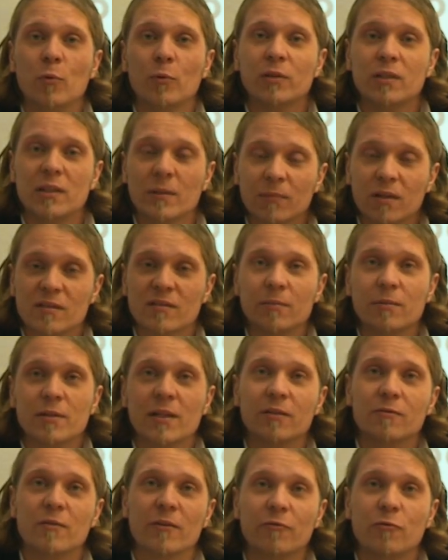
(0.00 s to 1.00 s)
und ihm das
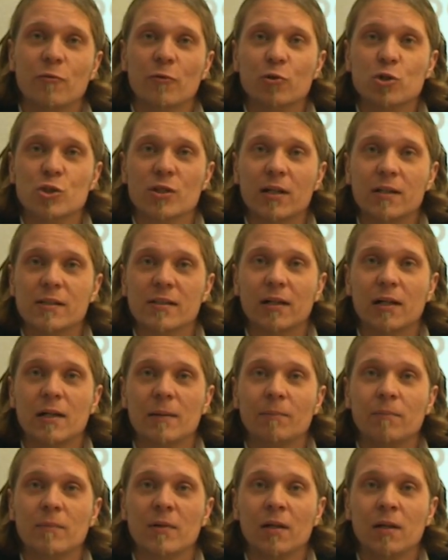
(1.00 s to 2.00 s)
Silbernetzwerk vorgestellt
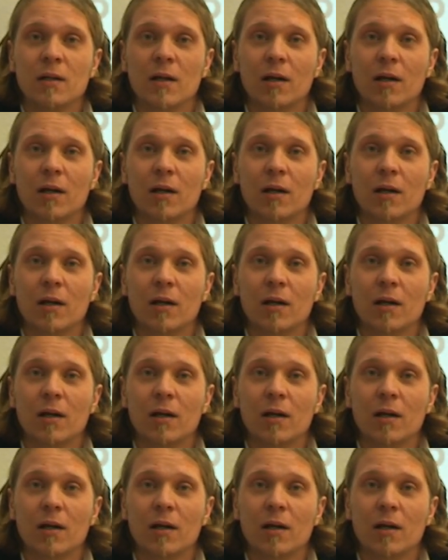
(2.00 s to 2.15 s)
haben,